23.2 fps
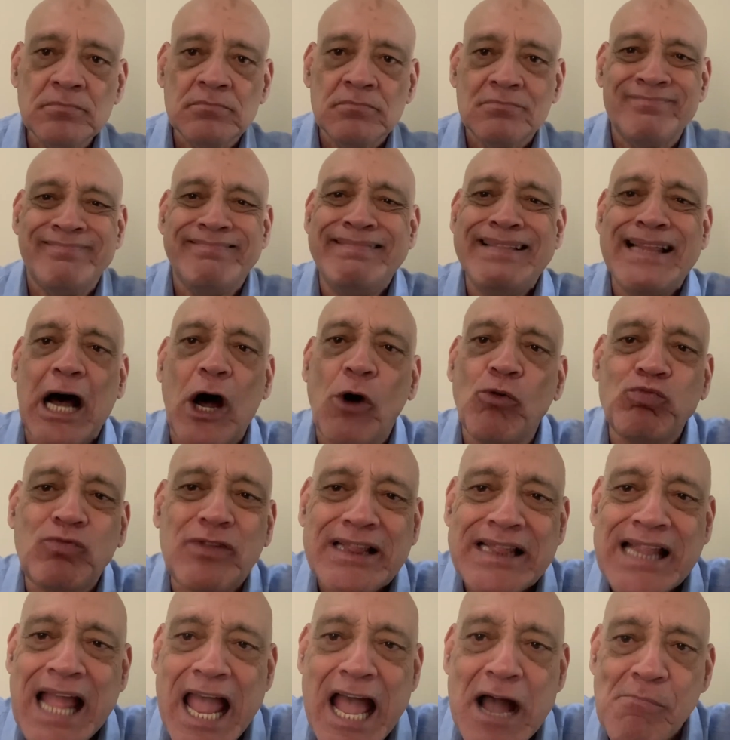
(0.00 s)
Não
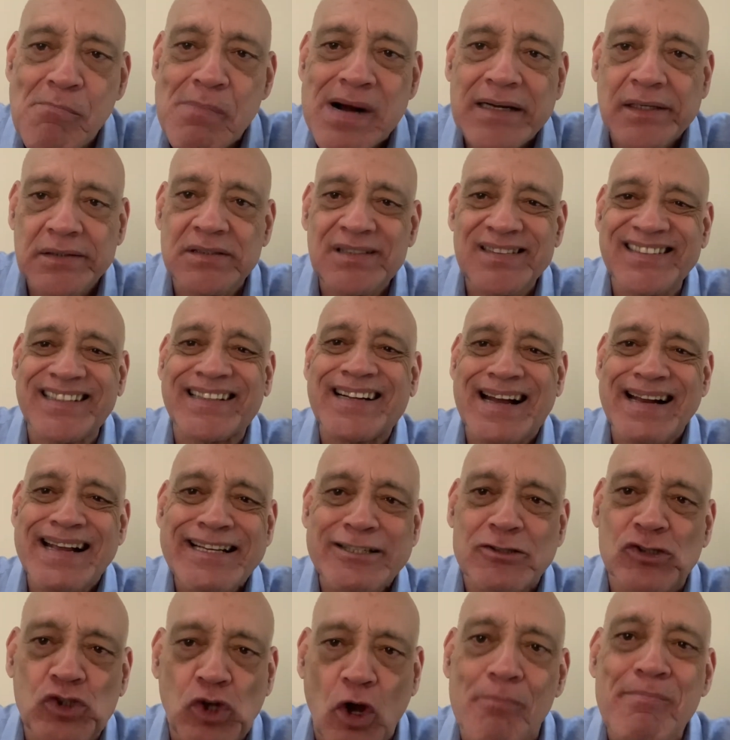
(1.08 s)
temas, crê
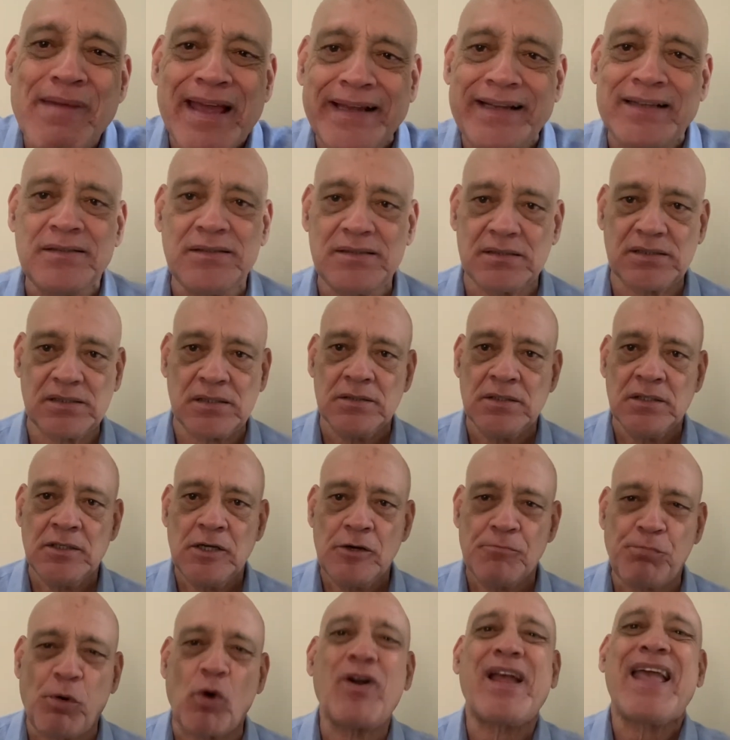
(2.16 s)
somente,
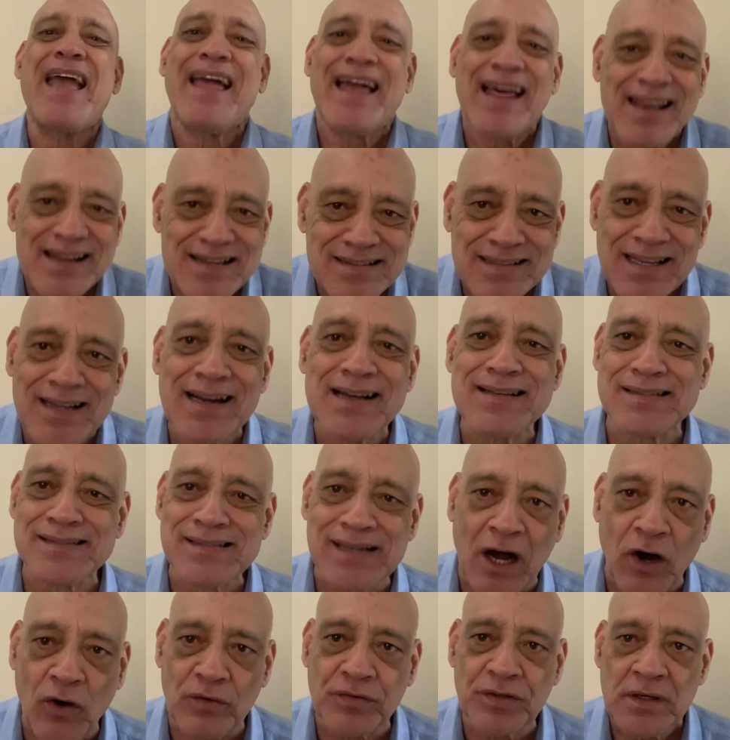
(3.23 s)
porque ela será
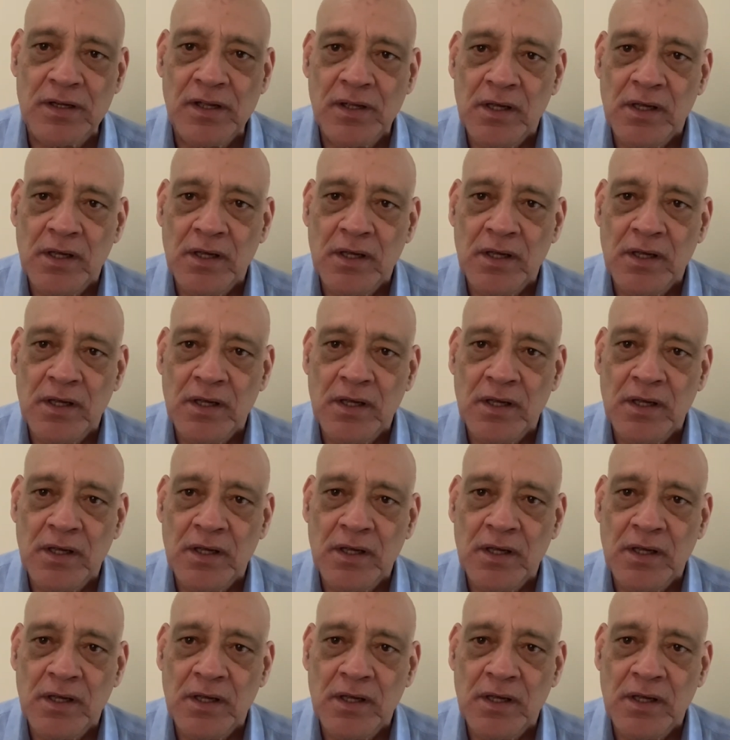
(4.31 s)
salva.